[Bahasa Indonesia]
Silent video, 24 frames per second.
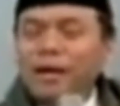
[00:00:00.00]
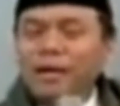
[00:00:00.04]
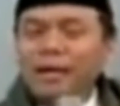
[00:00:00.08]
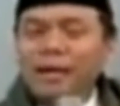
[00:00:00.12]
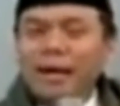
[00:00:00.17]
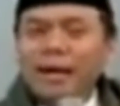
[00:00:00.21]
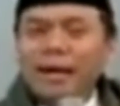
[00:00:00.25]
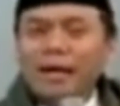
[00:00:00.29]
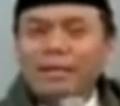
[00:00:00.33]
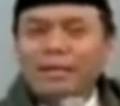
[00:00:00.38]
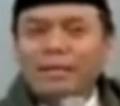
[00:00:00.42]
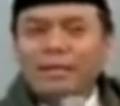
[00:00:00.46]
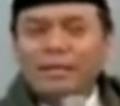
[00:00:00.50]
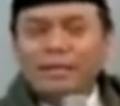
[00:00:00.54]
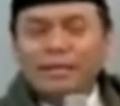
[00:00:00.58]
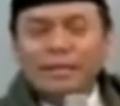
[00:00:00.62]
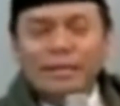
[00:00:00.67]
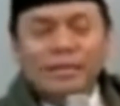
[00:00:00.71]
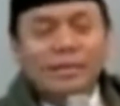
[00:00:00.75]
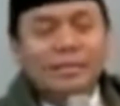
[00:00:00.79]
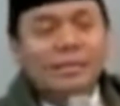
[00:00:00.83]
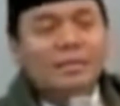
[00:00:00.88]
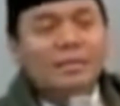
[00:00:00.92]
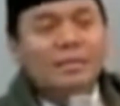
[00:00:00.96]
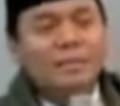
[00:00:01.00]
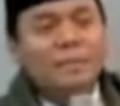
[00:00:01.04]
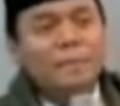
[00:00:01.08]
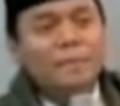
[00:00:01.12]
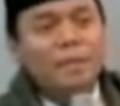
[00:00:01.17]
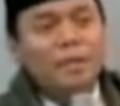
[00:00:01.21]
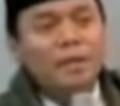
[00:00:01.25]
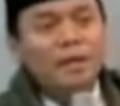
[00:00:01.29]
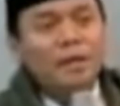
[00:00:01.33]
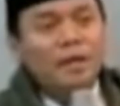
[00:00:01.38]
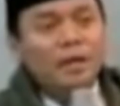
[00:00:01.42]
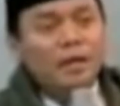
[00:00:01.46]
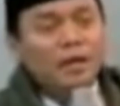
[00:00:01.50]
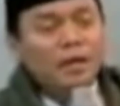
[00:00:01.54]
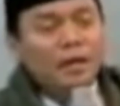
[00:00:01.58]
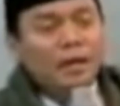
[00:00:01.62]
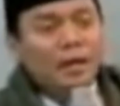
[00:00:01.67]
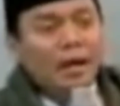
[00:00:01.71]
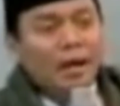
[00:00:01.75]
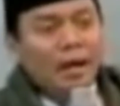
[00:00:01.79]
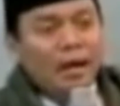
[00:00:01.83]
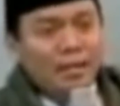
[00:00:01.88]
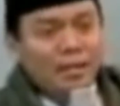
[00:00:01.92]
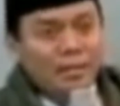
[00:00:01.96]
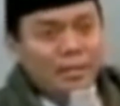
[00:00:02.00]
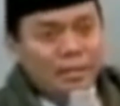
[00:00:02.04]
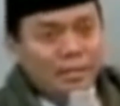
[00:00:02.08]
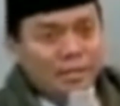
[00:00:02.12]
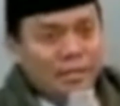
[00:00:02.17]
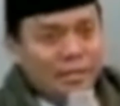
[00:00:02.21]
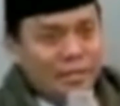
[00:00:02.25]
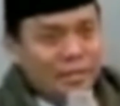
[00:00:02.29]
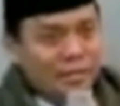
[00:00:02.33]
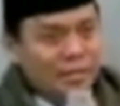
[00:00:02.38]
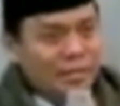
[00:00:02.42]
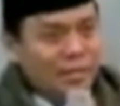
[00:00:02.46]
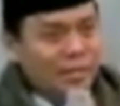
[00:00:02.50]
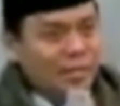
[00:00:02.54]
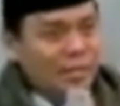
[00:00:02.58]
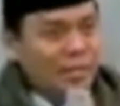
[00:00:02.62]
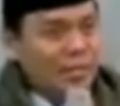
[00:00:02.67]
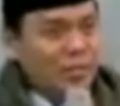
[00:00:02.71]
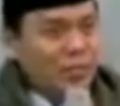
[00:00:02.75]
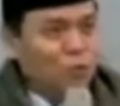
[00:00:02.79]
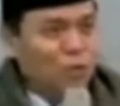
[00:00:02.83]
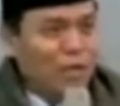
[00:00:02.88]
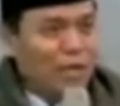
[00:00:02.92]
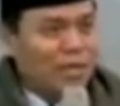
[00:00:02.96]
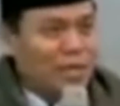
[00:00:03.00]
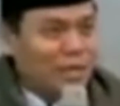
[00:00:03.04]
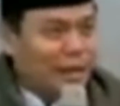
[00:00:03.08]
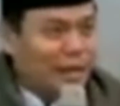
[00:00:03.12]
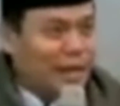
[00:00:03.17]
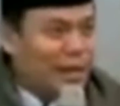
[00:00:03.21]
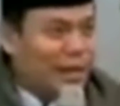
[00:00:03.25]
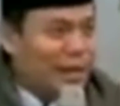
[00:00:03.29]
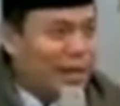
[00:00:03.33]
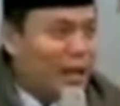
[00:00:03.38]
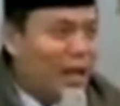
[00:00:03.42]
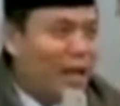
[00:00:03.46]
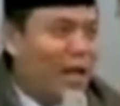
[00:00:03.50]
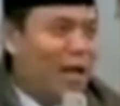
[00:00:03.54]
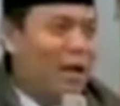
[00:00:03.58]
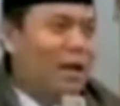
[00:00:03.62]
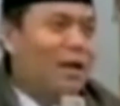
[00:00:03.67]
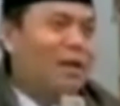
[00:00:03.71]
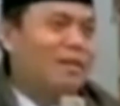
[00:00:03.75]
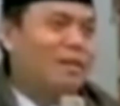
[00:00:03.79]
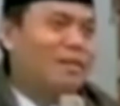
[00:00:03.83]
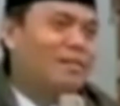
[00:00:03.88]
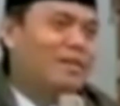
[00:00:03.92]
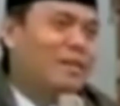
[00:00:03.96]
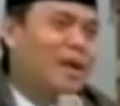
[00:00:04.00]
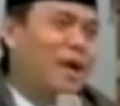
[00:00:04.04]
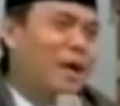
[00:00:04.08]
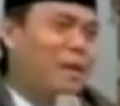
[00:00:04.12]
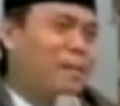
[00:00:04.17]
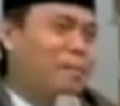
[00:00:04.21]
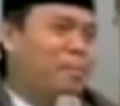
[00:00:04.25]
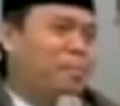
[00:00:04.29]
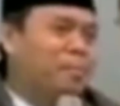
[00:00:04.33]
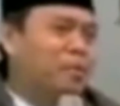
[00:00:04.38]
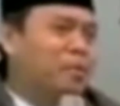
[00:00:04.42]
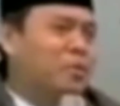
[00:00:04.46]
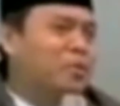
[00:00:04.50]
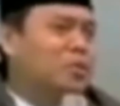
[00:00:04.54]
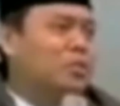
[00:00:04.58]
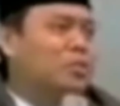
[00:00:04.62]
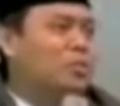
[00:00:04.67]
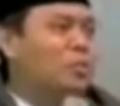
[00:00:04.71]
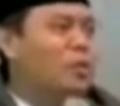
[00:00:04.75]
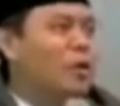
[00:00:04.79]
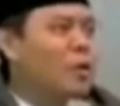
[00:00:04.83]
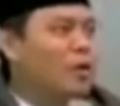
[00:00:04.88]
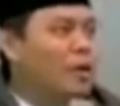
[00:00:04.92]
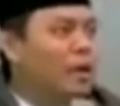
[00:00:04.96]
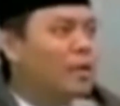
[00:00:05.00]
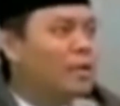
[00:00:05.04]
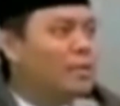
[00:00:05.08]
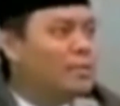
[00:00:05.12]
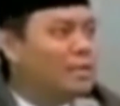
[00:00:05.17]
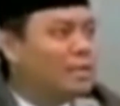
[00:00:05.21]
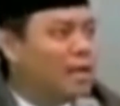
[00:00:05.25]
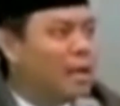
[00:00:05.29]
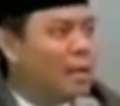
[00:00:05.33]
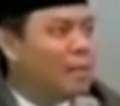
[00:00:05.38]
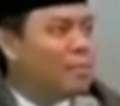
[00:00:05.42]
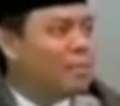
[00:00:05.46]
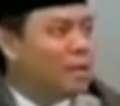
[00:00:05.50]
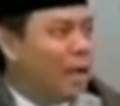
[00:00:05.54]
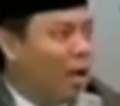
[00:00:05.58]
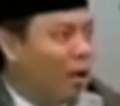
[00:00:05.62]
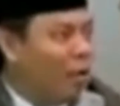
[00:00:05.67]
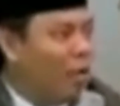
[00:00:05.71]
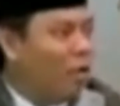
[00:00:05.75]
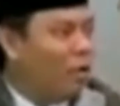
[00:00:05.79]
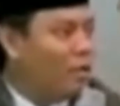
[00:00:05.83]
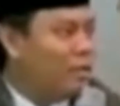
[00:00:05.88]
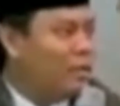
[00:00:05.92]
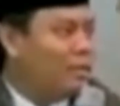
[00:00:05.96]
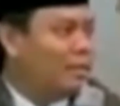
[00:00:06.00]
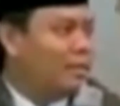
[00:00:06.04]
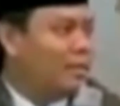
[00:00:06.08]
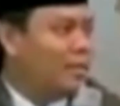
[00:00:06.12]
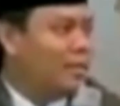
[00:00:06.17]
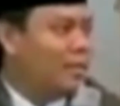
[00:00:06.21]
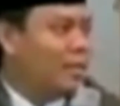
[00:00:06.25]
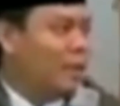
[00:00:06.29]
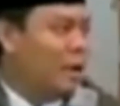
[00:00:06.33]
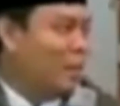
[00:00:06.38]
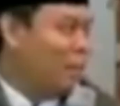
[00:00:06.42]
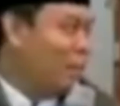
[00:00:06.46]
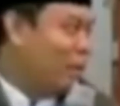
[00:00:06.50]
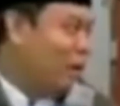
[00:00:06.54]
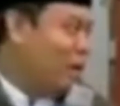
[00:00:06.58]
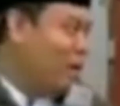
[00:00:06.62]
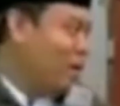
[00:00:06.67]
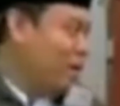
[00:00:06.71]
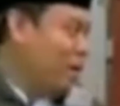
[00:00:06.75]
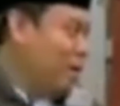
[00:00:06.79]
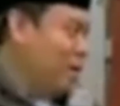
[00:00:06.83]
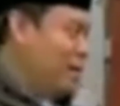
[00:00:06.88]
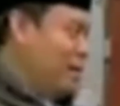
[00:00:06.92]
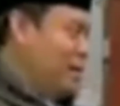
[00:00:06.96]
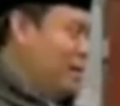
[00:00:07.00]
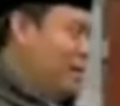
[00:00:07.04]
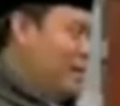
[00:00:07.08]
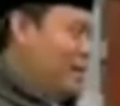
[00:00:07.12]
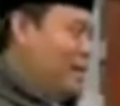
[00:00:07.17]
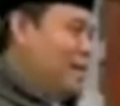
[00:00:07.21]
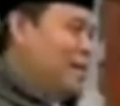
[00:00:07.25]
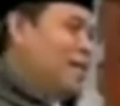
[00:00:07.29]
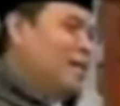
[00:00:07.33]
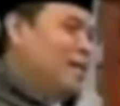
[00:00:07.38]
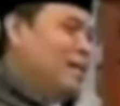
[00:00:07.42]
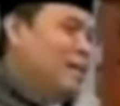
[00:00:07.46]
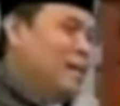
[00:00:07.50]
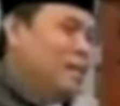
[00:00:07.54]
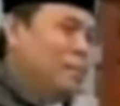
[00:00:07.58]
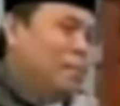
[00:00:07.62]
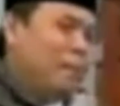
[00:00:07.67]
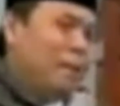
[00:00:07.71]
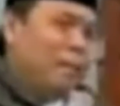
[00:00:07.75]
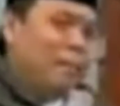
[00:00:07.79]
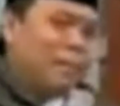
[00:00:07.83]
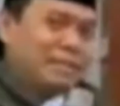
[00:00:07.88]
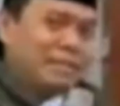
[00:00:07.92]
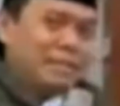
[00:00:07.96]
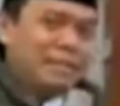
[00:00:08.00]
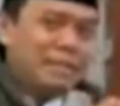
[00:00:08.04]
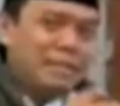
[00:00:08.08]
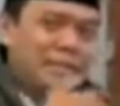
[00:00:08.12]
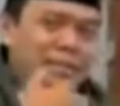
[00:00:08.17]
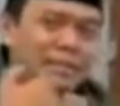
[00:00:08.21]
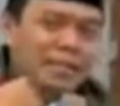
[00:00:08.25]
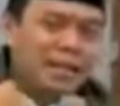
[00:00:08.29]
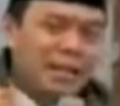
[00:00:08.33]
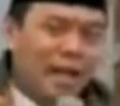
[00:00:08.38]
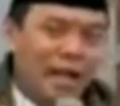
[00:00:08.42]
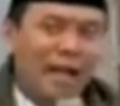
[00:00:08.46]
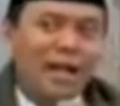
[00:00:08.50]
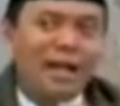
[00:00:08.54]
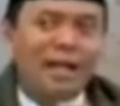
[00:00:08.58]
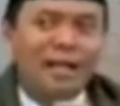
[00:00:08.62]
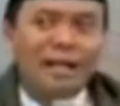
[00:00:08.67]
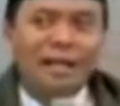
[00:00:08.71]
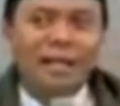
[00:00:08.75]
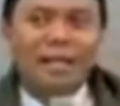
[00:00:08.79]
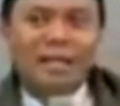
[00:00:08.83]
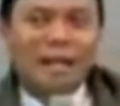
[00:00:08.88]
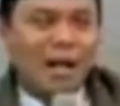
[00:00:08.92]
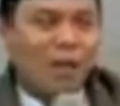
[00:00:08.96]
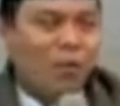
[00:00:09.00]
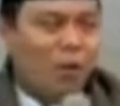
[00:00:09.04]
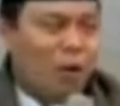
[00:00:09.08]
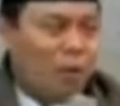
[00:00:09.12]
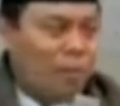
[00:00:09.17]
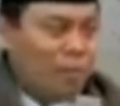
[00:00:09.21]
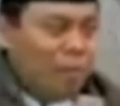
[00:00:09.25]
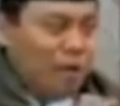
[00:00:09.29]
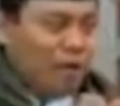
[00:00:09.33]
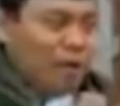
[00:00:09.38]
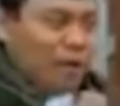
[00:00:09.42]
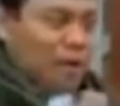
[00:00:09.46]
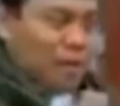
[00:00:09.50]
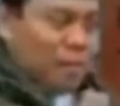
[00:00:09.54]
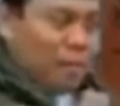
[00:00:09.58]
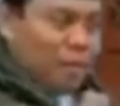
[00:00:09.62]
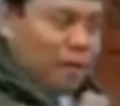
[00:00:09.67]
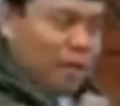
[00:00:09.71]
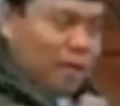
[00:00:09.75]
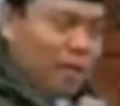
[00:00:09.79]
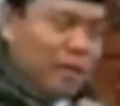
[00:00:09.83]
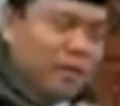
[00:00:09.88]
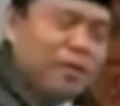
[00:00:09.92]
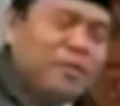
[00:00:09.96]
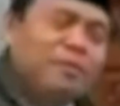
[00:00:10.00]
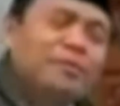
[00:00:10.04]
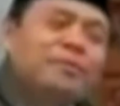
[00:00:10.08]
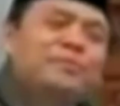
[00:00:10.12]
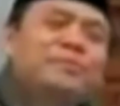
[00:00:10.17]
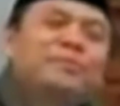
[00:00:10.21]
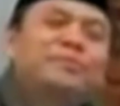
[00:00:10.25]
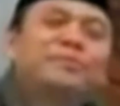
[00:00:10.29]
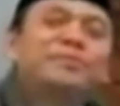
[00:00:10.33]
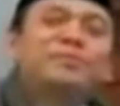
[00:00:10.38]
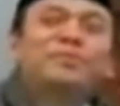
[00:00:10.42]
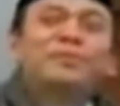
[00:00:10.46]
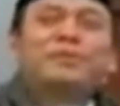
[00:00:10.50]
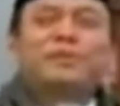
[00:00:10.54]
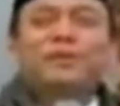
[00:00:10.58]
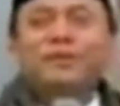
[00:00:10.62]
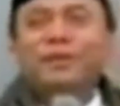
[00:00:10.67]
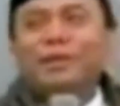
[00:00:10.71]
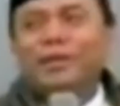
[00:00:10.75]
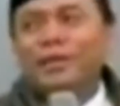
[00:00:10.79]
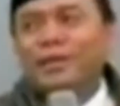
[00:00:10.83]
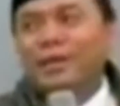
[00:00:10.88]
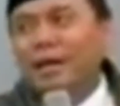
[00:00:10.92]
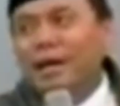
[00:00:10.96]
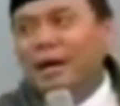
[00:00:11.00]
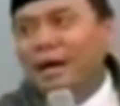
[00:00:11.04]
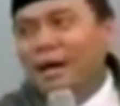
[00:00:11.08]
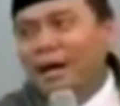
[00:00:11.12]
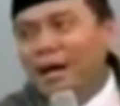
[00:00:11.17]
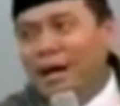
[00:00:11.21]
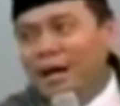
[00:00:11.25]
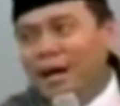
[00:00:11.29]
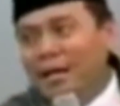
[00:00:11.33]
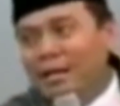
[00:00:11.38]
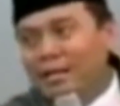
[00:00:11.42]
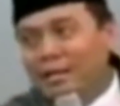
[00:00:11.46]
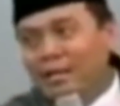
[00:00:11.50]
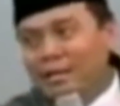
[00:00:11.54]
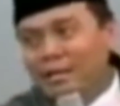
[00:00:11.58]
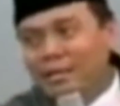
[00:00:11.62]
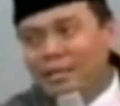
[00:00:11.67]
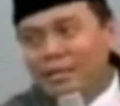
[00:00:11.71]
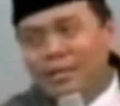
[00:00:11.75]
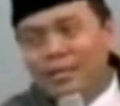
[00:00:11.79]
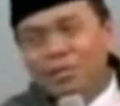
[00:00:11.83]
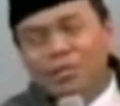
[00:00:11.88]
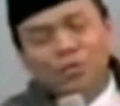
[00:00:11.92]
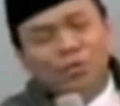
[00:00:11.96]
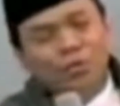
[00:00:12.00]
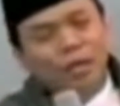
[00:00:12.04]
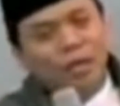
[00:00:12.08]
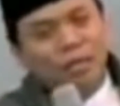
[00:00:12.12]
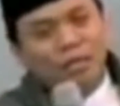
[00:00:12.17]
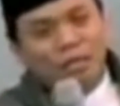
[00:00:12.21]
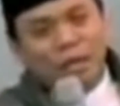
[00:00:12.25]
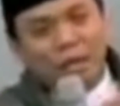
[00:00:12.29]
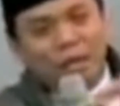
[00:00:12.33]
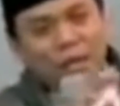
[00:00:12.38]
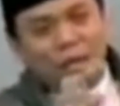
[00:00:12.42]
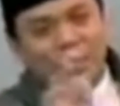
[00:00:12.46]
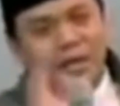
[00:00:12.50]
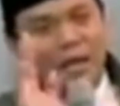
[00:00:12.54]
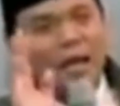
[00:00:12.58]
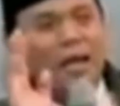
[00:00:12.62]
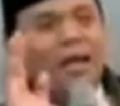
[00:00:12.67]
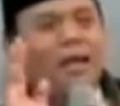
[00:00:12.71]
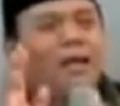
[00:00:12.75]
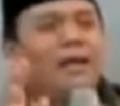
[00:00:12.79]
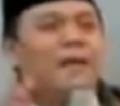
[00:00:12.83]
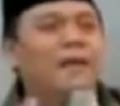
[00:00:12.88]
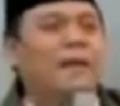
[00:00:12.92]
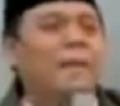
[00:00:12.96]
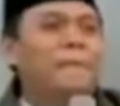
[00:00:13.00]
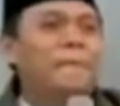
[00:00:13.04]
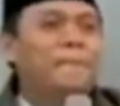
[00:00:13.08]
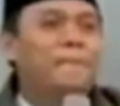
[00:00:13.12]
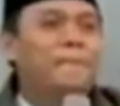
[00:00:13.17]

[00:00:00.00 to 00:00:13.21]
ada hadis. Hadis ini sudah terkenal. Hampir semua orang Islam tahu hadis ini, apalagi imam masjid. Saya yakin tahu, apalagi beliau. Hadisnya sudah terkenal.